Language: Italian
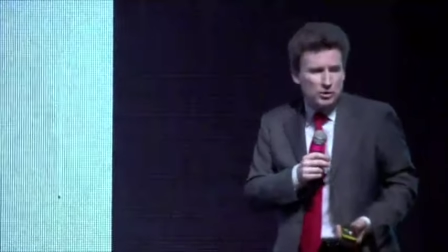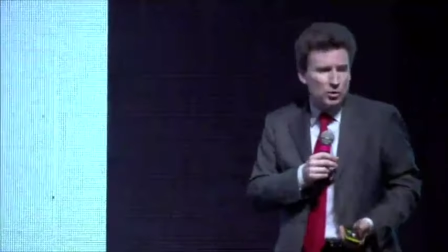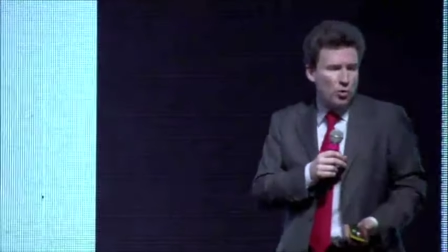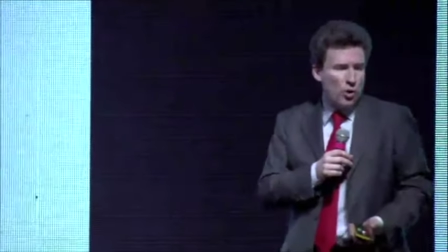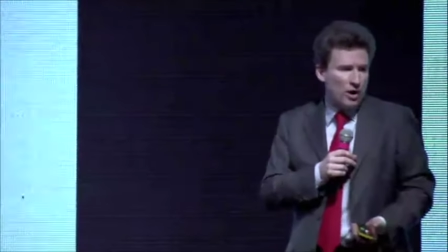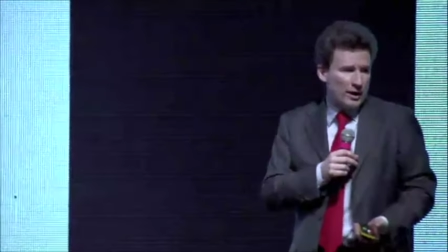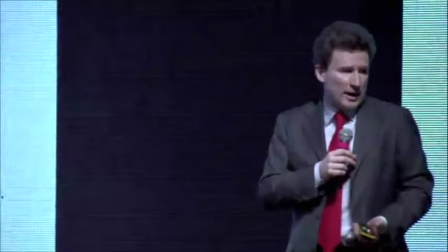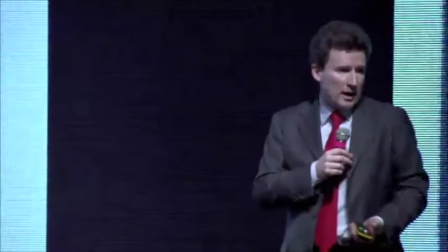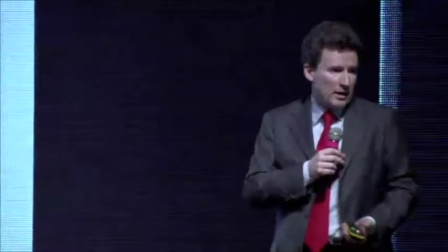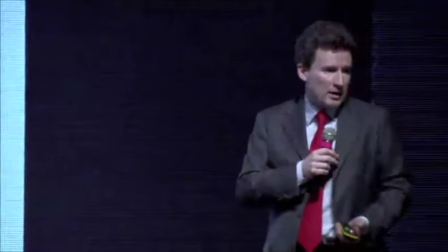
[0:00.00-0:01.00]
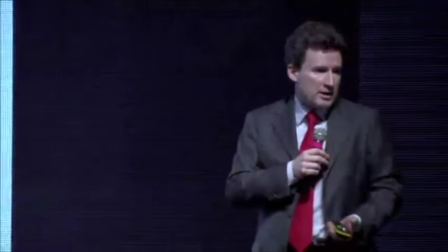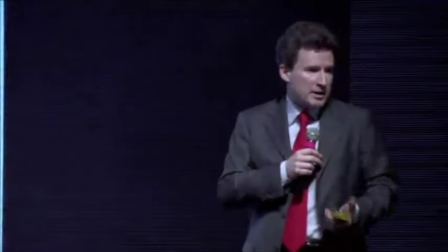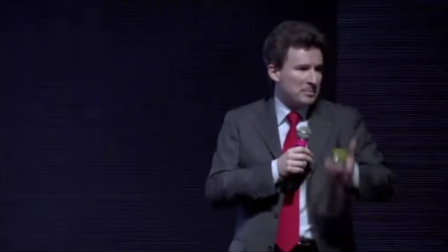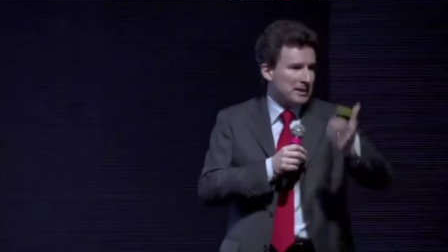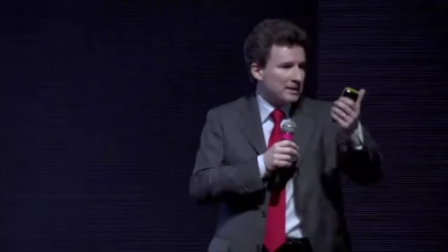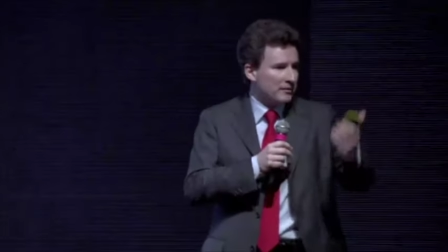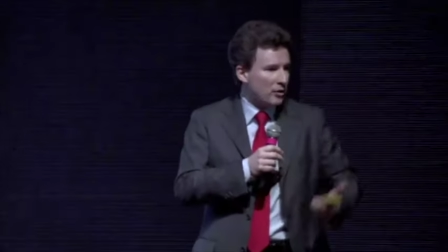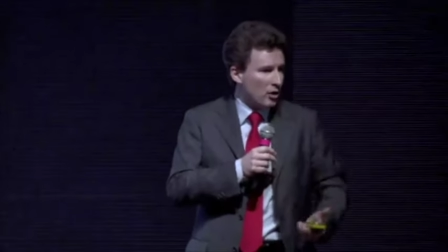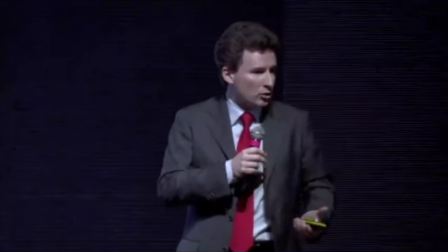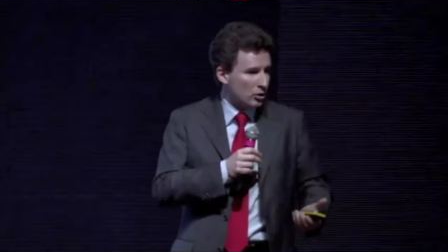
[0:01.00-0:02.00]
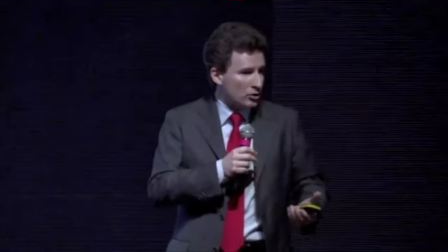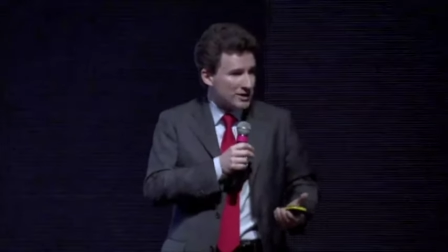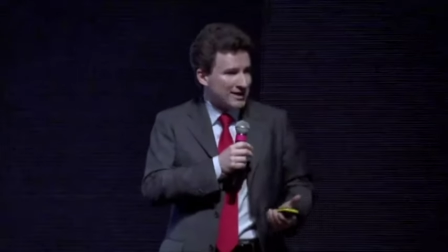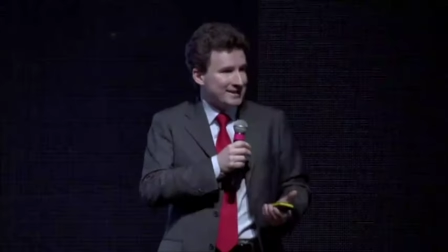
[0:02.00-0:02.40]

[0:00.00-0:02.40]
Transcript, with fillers: un cuore, si prende l'involucro, si